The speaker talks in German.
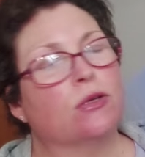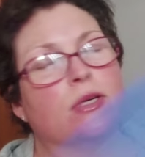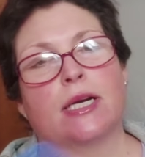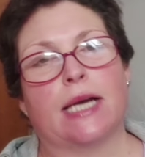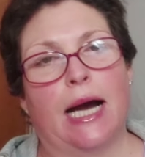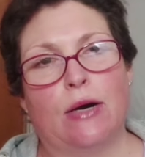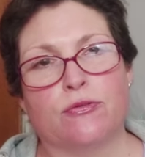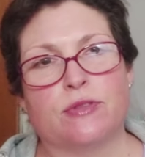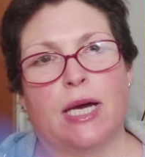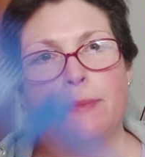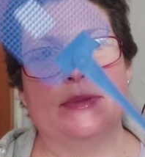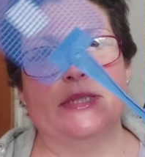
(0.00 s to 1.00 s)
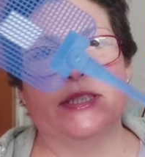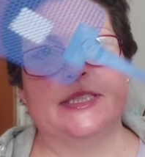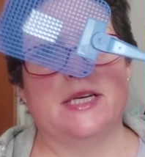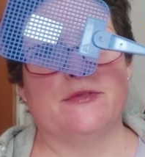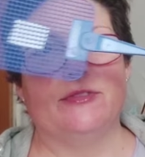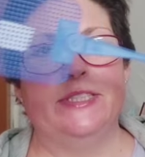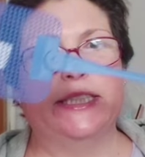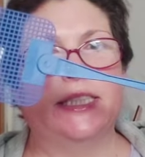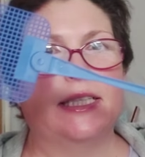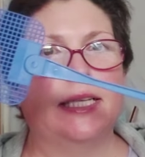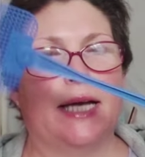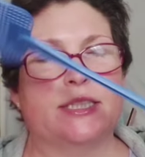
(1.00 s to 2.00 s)
auch gekauft habe, ist hier
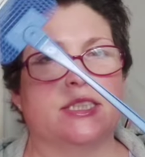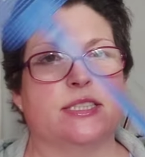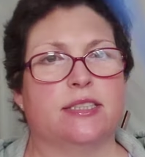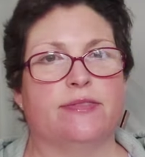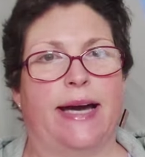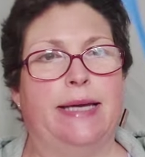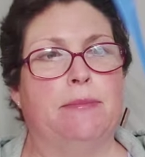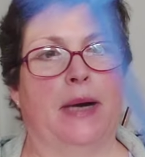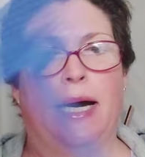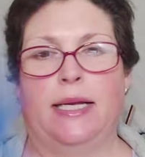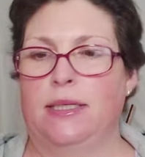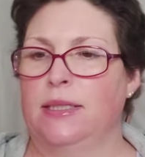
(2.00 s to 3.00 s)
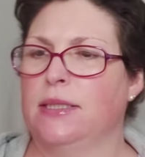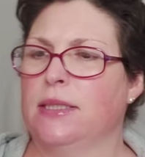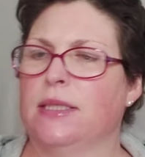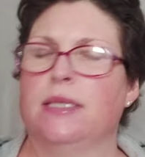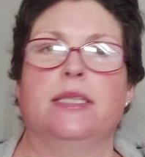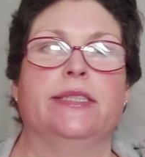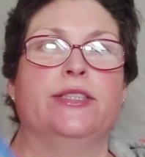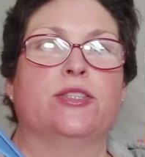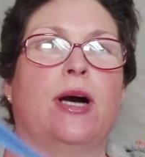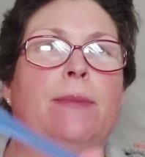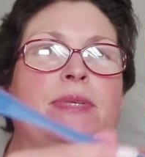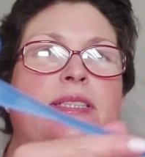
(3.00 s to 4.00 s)
Fliegenklatsche zweimal. Die
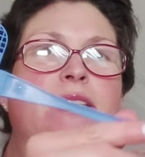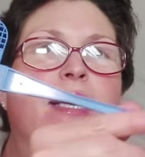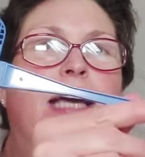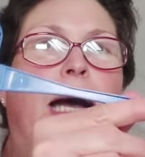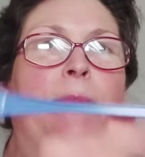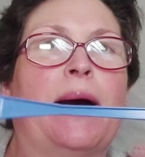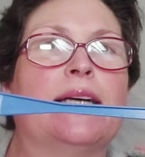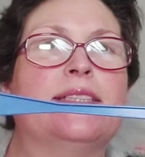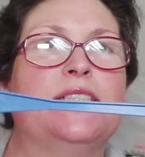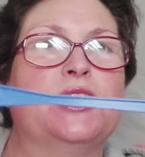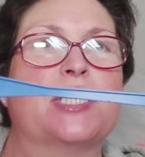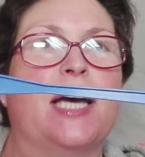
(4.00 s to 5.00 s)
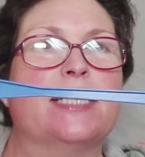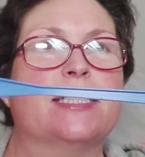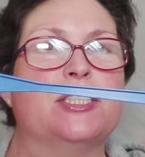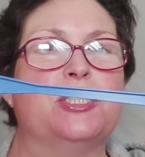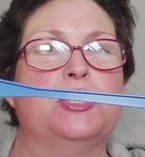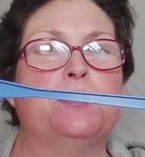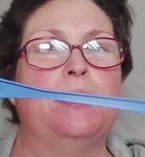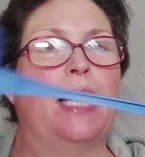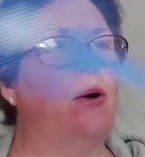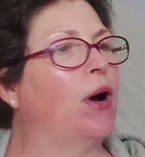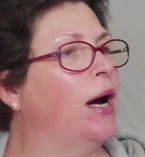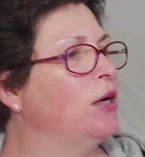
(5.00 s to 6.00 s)
kommt jetzt in der Kamera, sehe ich gerade richtig
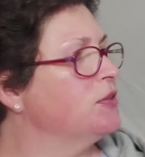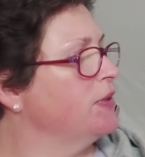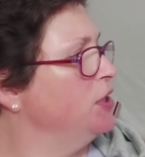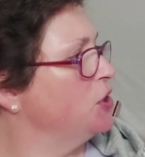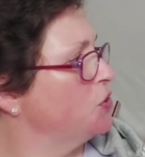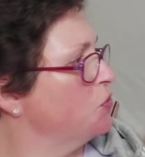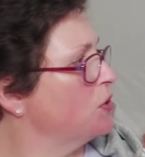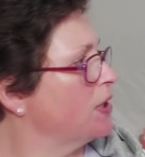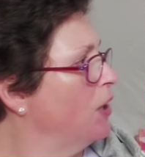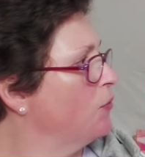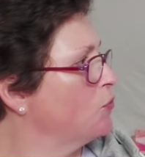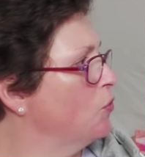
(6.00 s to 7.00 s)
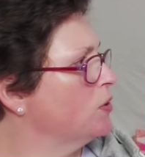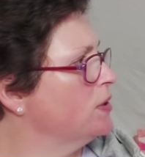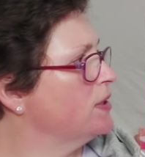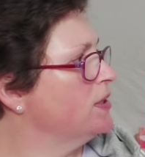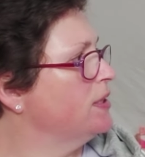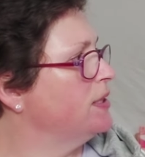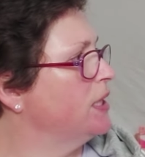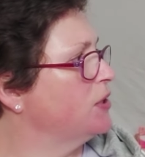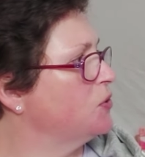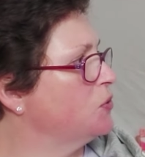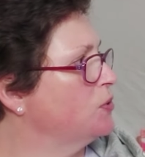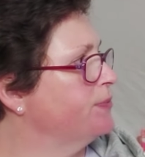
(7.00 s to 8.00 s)
blau raus. Wenn ich so drauf gucke, ist die
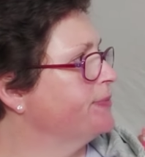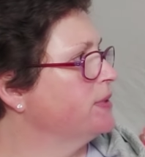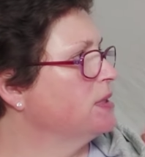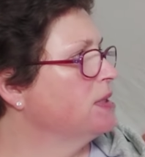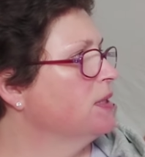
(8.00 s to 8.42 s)
eher so,